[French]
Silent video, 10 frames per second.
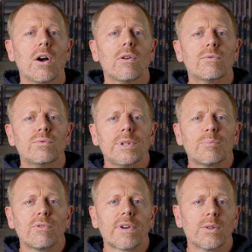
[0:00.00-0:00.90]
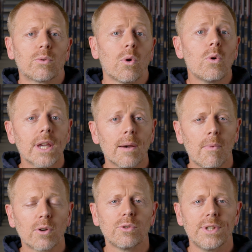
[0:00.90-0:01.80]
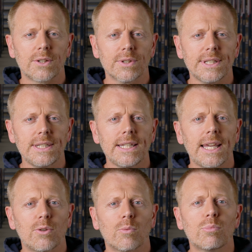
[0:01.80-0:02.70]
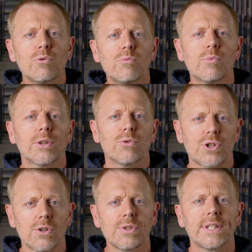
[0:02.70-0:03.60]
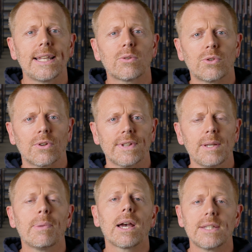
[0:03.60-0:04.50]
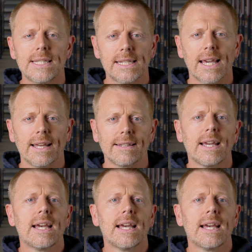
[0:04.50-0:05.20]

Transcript: Vous n'éprouverez donc aucun manque de nicotine et donc beaucoup moins de chances d'être tenté par une cigarette.